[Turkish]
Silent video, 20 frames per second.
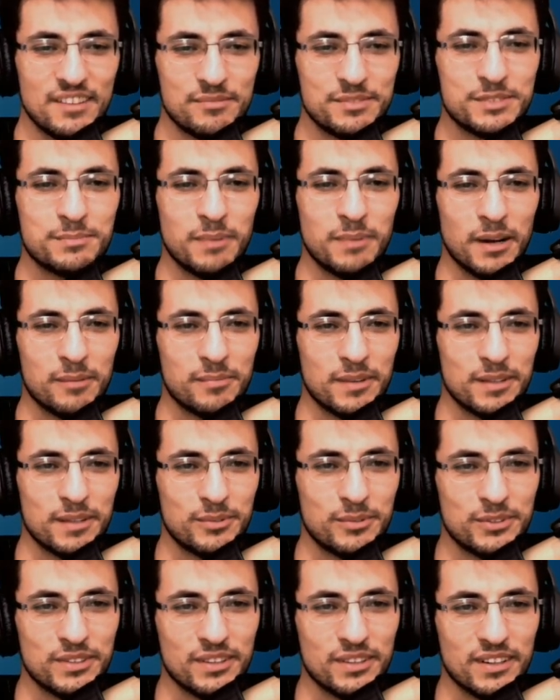Biz
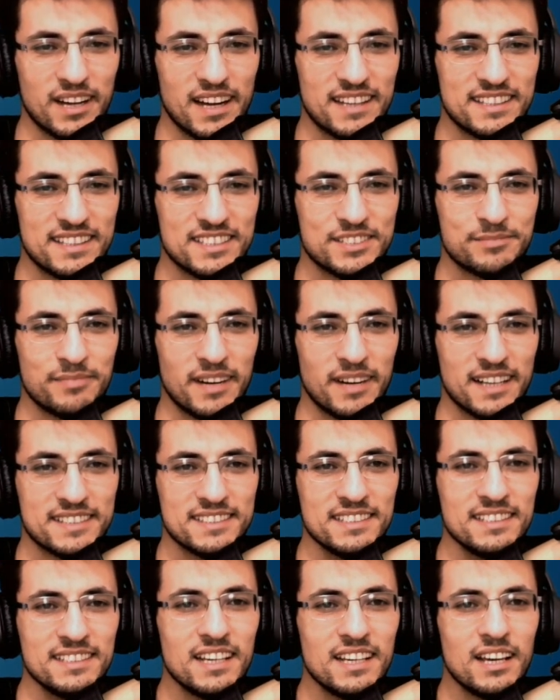bakmayalım. On, kardeşim
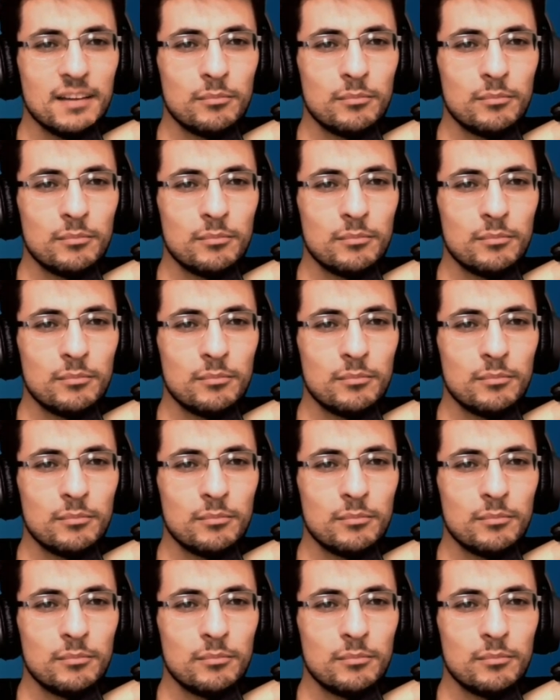baksın.